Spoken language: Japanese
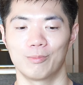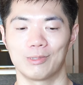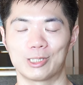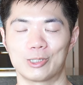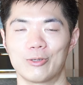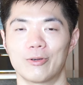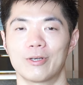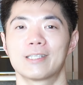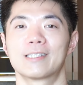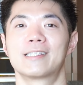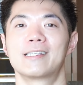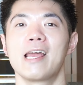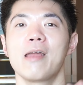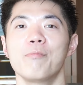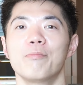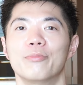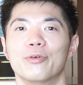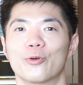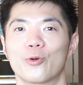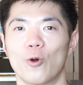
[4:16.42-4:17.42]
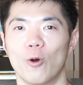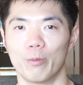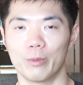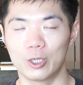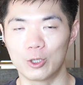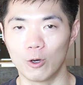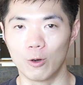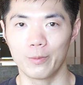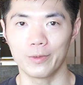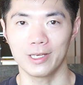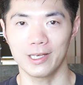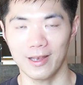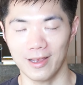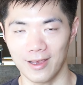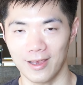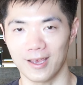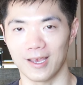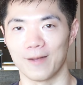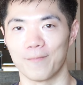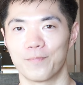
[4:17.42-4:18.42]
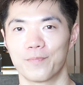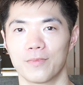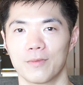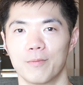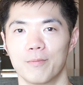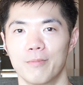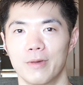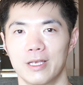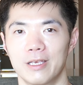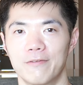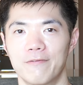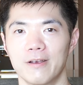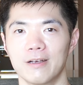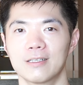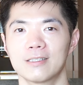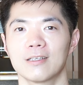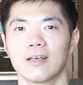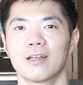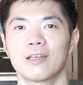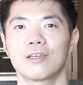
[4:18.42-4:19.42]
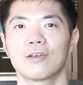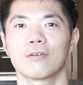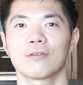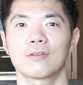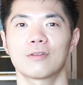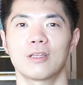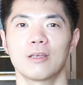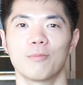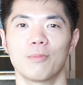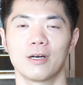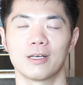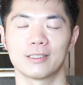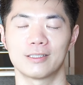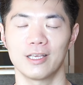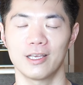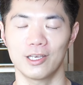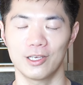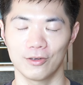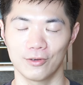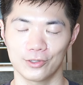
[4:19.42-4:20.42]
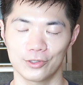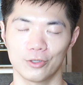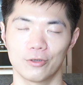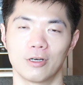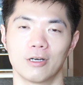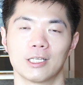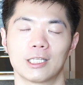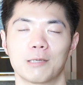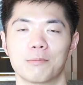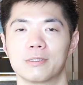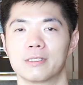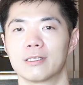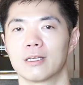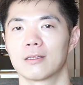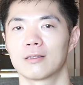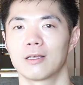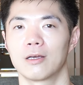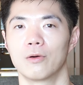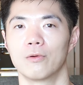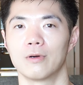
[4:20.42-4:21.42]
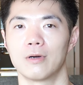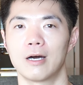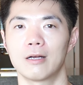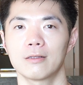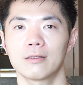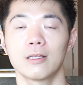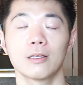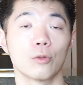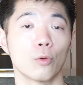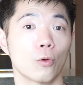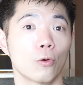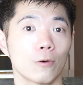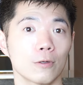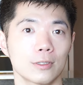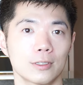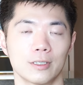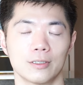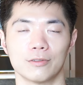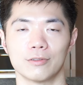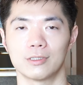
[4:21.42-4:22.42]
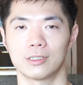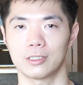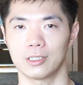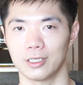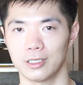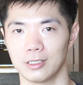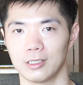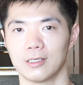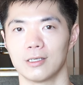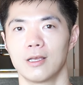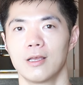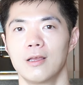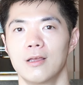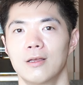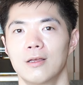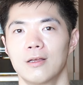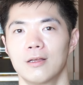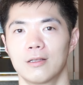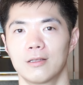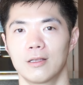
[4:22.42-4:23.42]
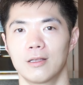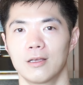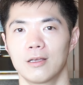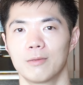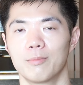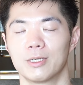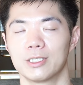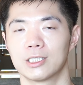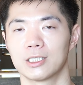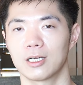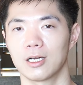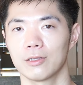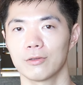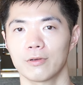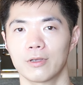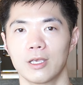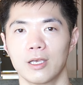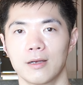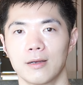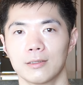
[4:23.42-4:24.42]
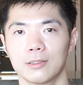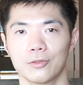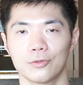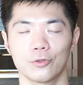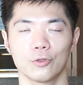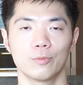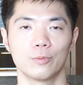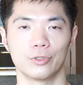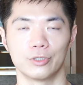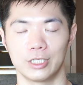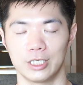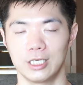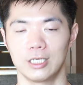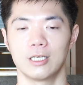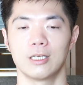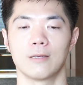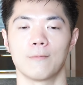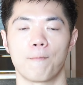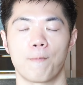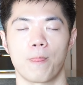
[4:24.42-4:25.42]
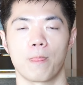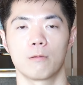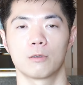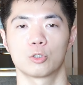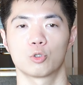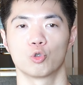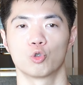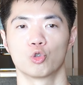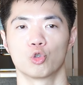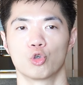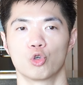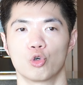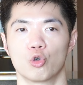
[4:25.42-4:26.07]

それ全部込み込みで、イフェクサーによって性機能障害は多分絶対ある程度起こってるし、で、時間の経過とともに例え